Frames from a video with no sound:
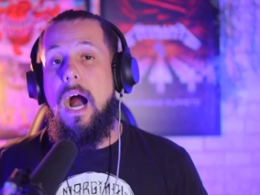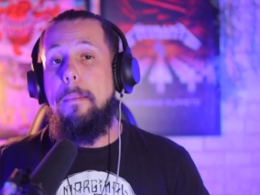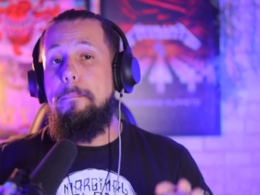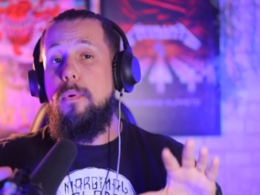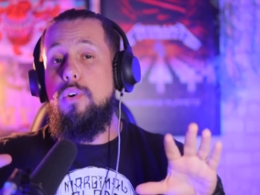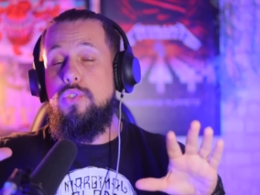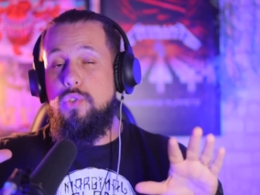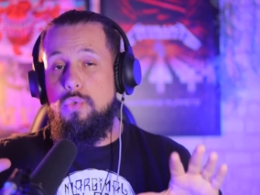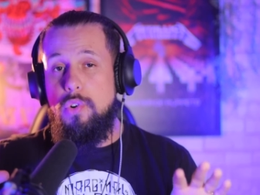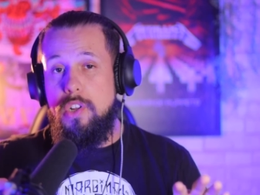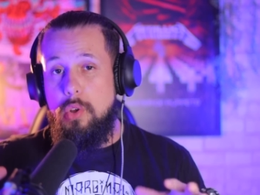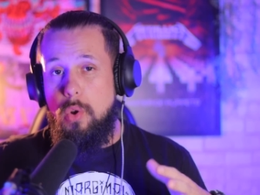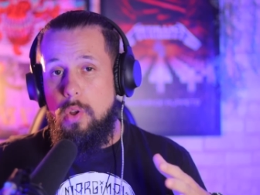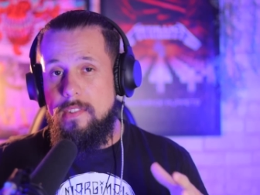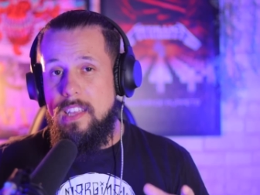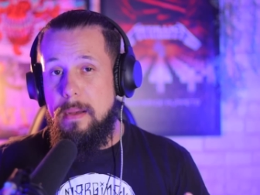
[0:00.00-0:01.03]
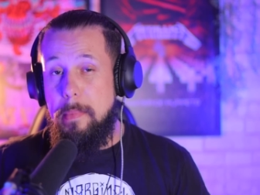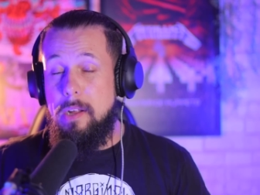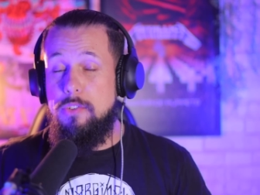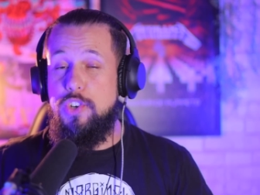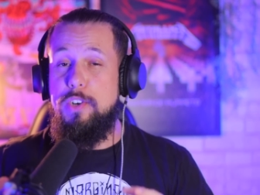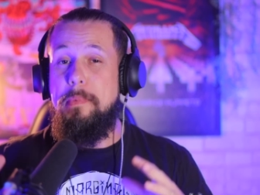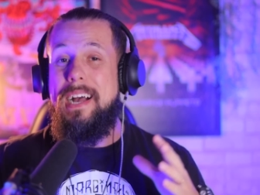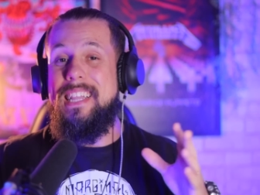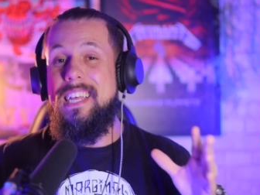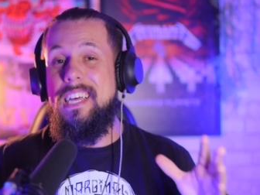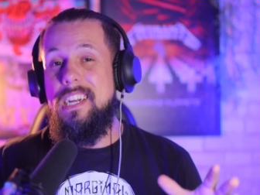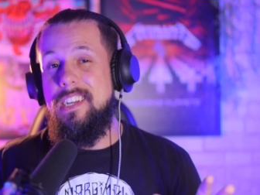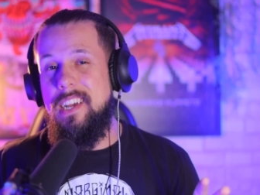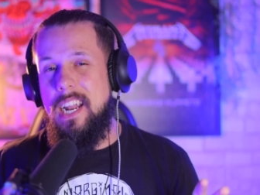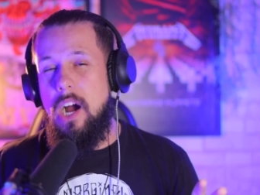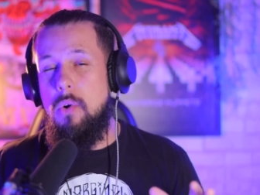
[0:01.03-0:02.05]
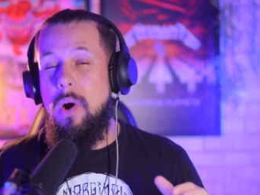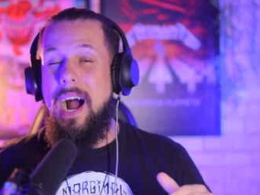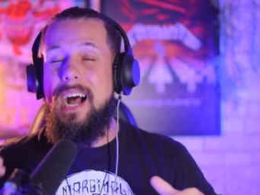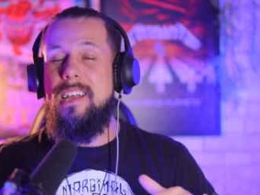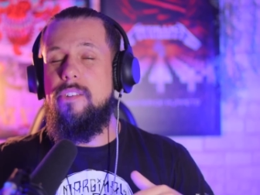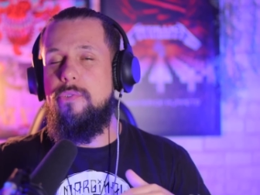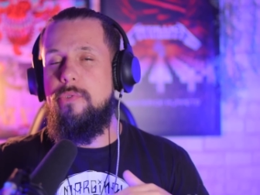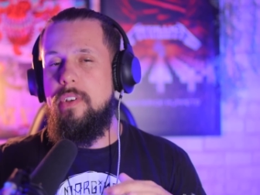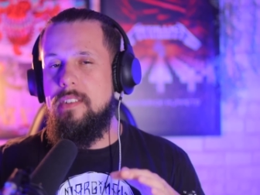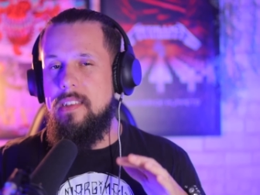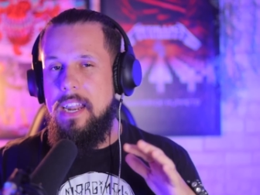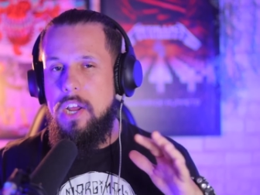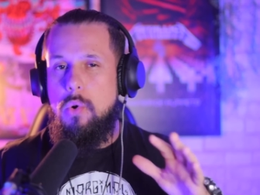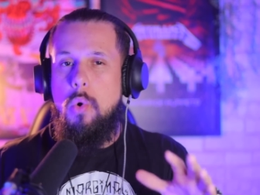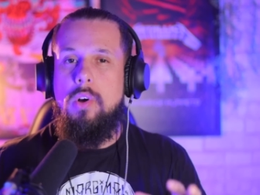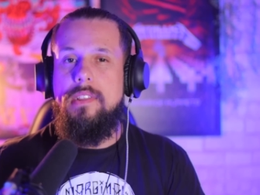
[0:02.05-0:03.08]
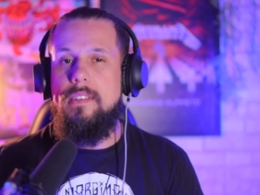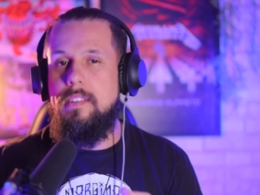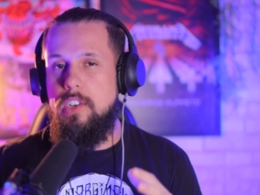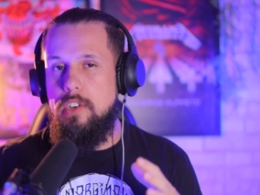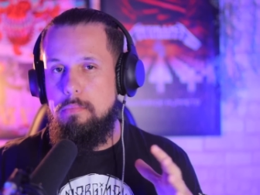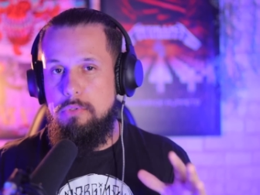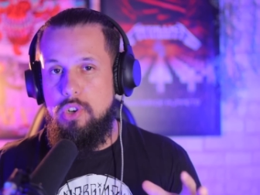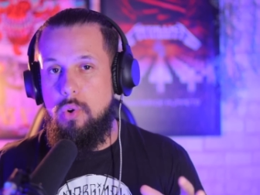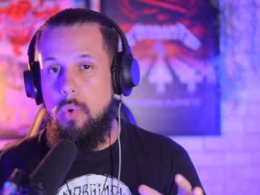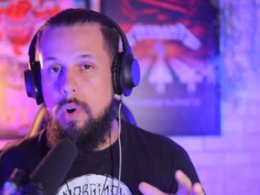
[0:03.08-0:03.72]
a postura do Los Hermanos, de maneira geral, às vezes era contra esse tipo de